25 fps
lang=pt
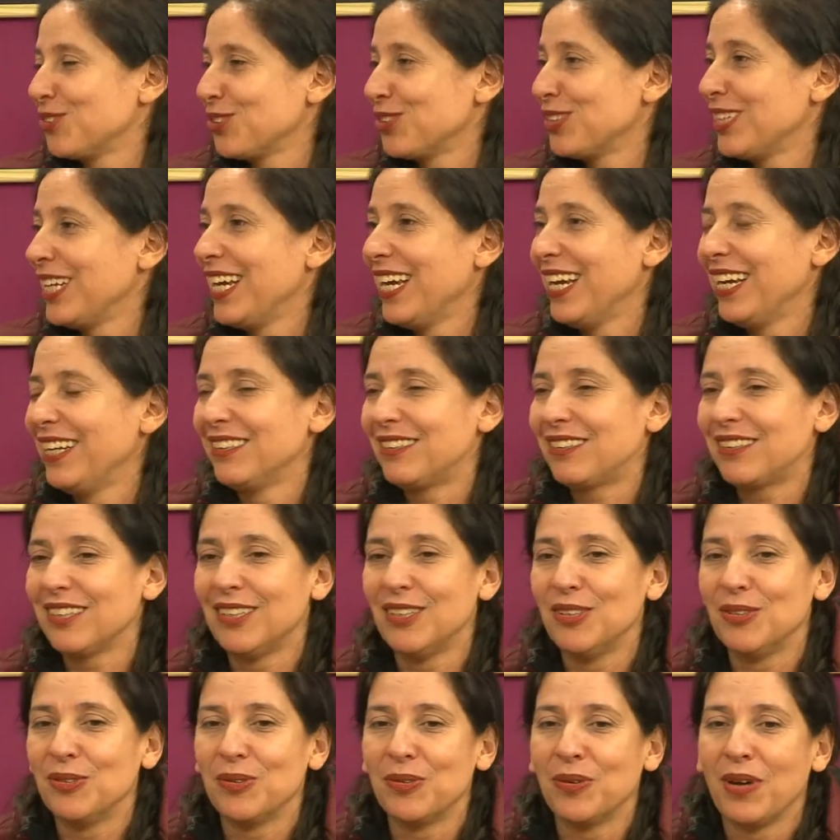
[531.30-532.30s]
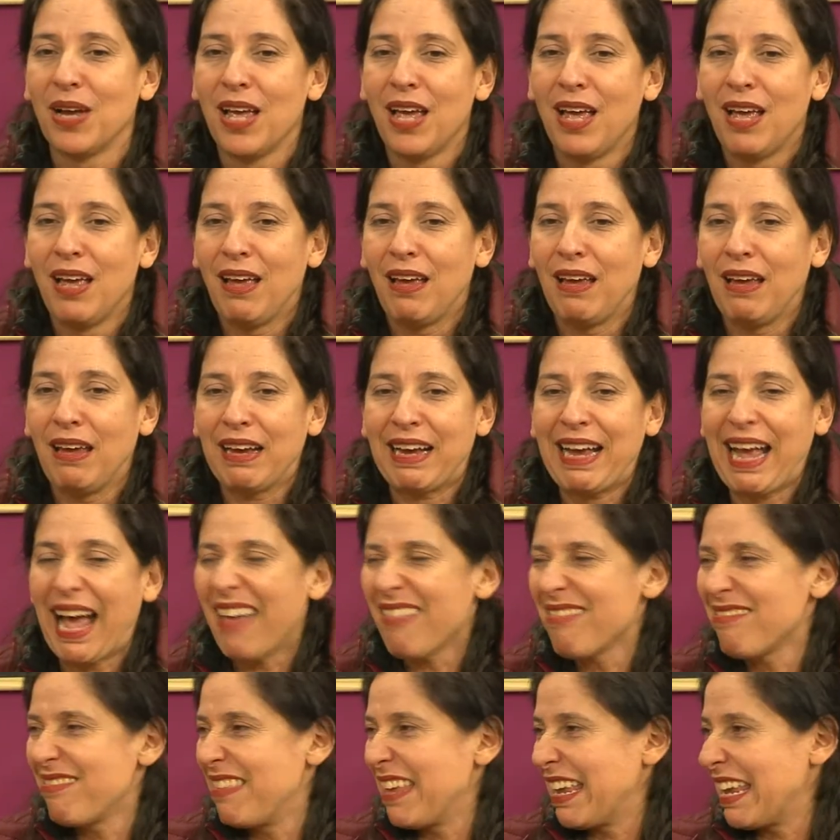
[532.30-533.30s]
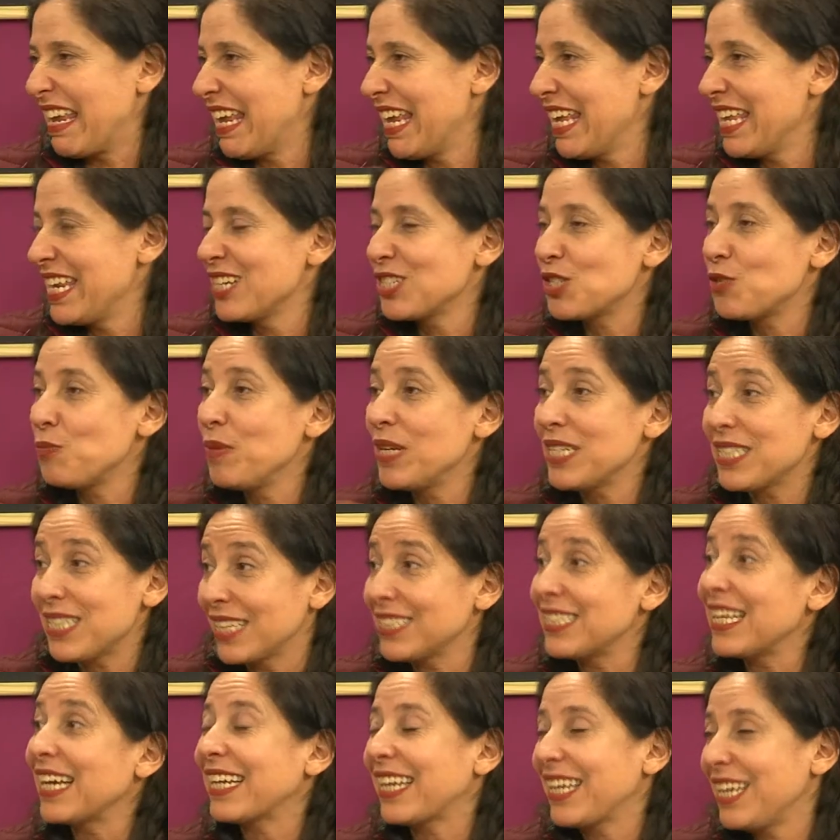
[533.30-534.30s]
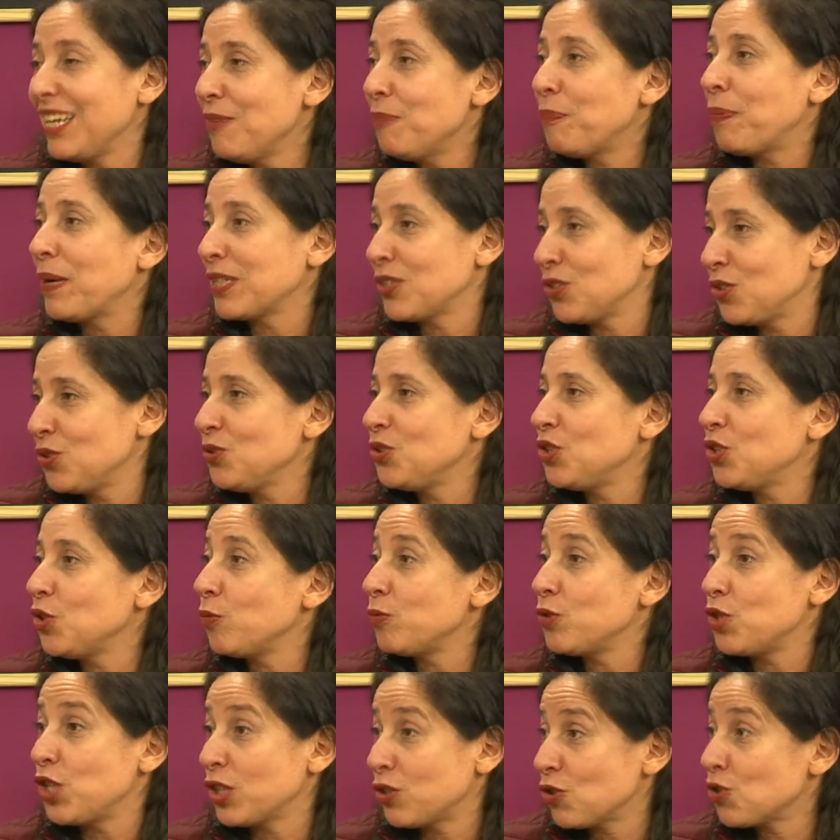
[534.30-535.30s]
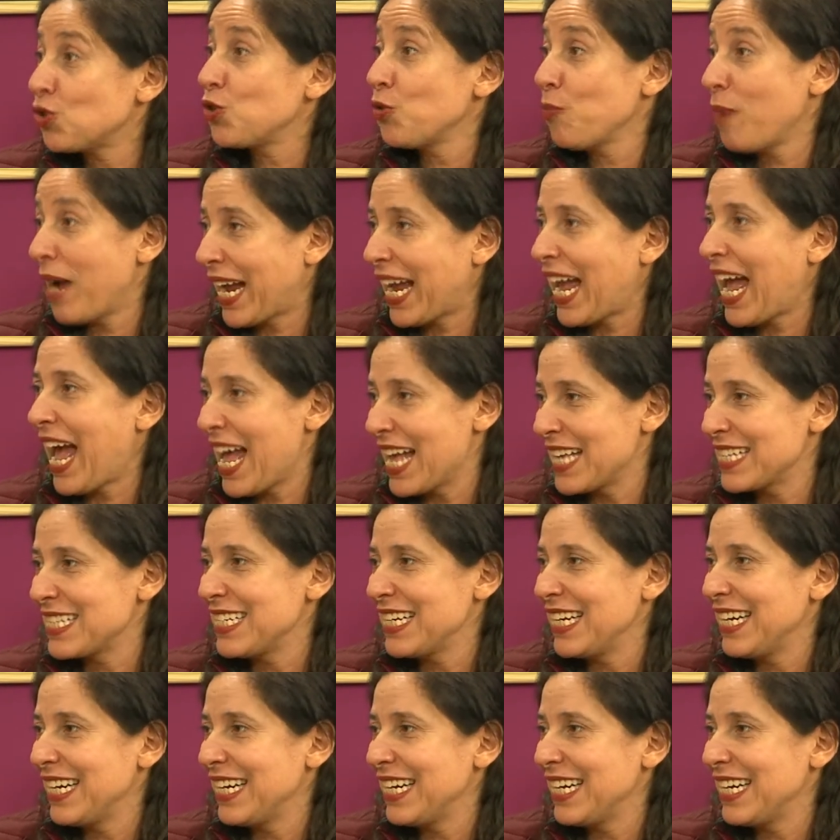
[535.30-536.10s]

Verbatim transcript: é. né? Então, é, cadeiras, mesas aqui partiu de objetos de uma casa,